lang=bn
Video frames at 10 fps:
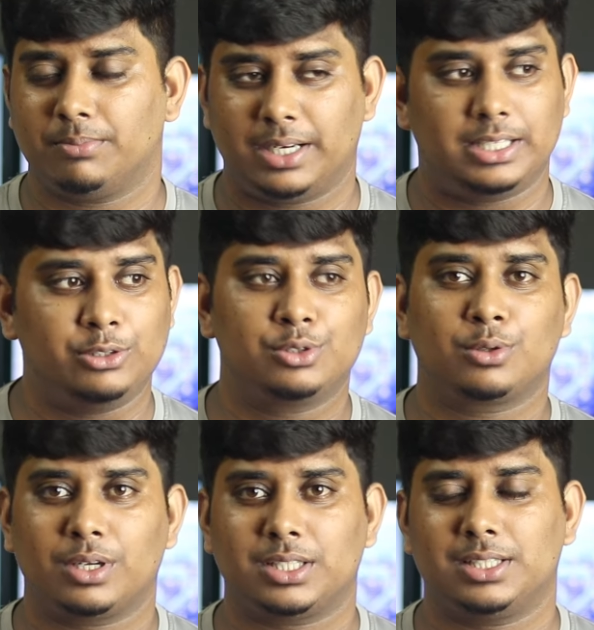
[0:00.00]
মানে ইউজ
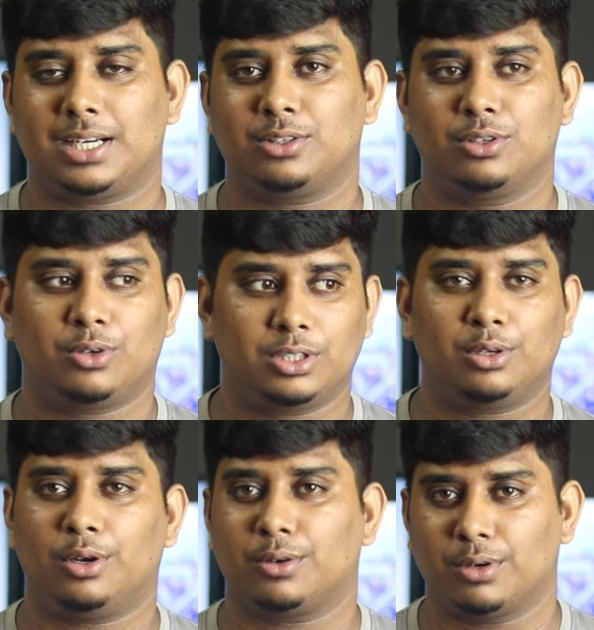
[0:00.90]
করেছে যার জন্য
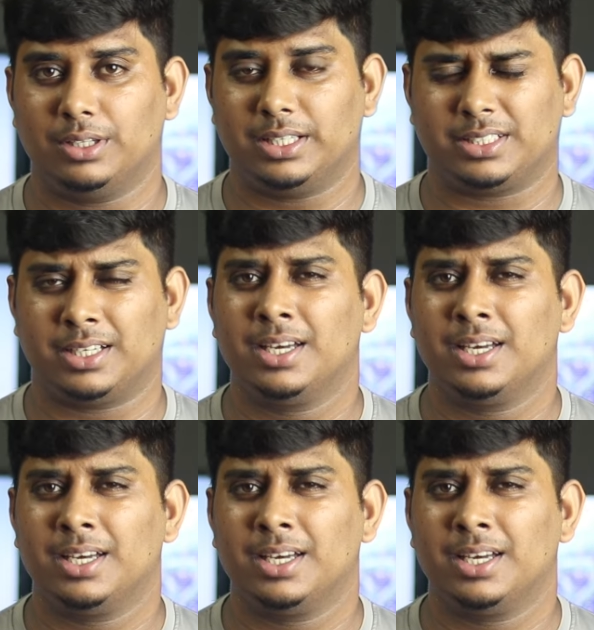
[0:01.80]
হয়তো লক করে দিয়েছে